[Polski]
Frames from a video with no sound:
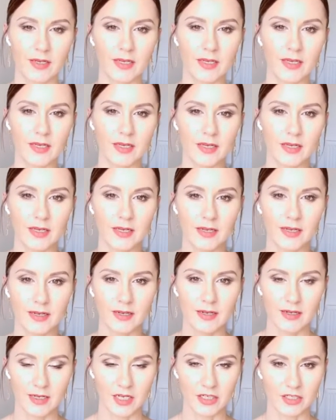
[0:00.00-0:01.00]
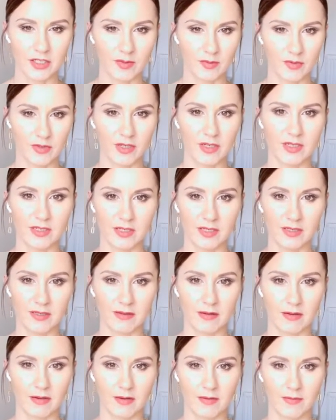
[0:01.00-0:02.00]
I każde moje
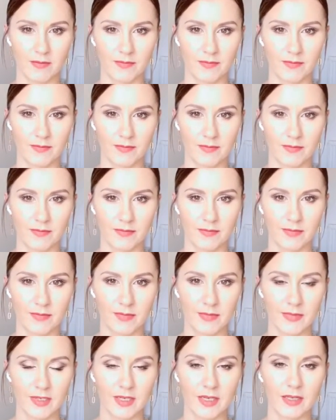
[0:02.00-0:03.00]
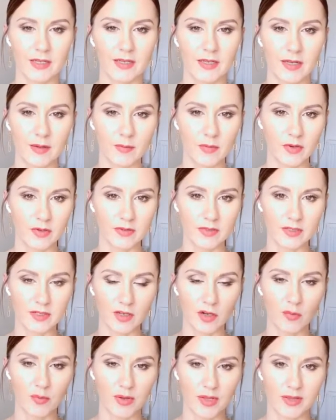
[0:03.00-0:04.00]
dziecko, kiedy
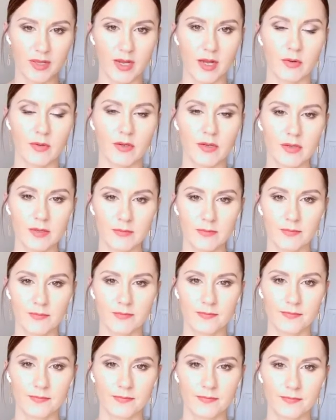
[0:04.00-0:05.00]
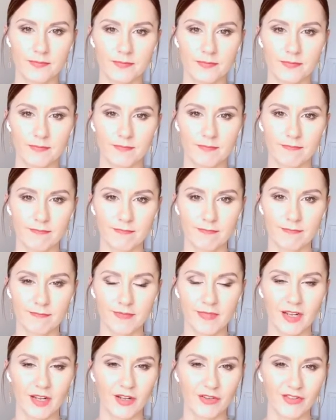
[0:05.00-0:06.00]
emocje opadały,
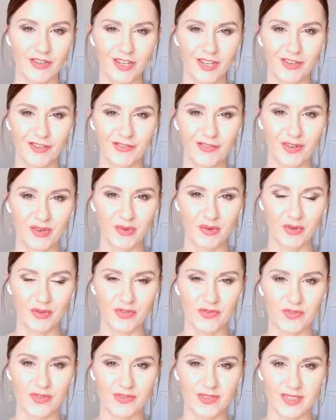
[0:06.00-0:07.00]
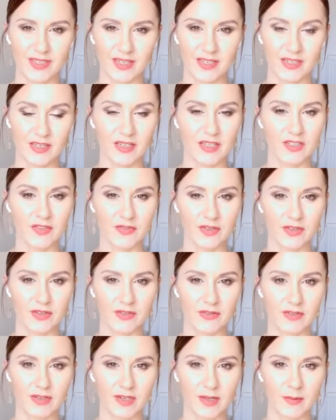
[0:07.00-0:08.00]
odnajdowało rozwiązanie dla
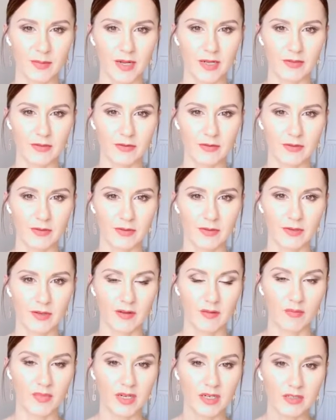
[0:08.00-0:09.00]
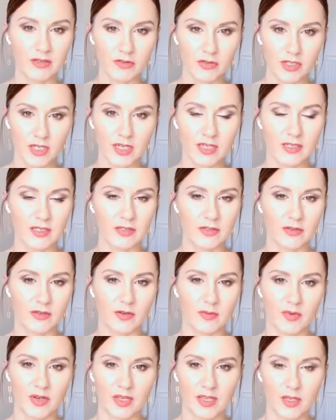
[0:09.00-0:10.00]
swojego dylematu. Bardzo
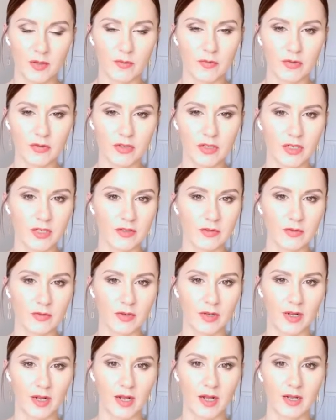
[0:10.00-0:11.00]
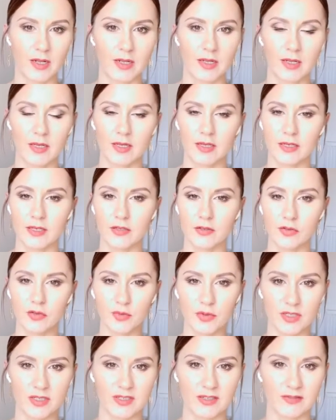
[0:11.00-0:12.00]
często moja najmłodsza córka, kiedy już
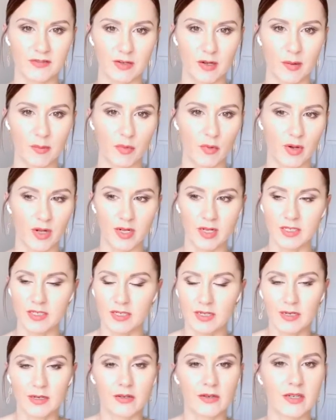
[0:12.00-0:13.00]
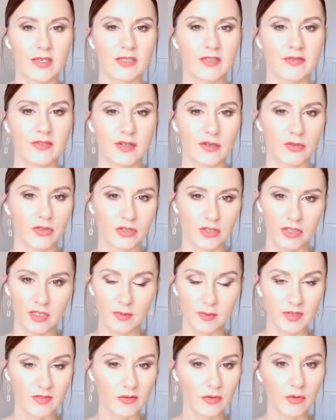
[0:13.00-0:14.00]
przestawała płakać, nagle okazywało się, że
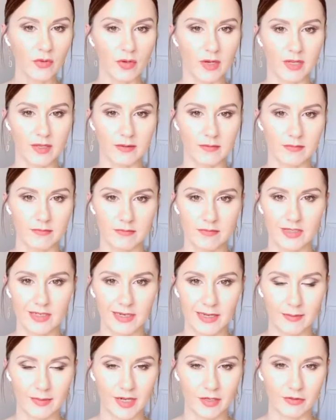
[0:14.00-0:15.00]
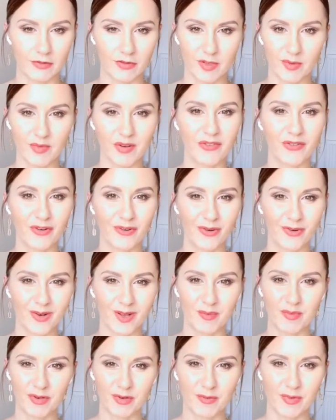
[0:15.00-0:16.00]
nie ma w ogóle dylematu, nie ma w
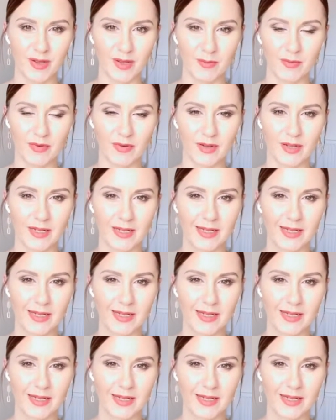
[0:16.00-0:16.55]
ogóle problemu.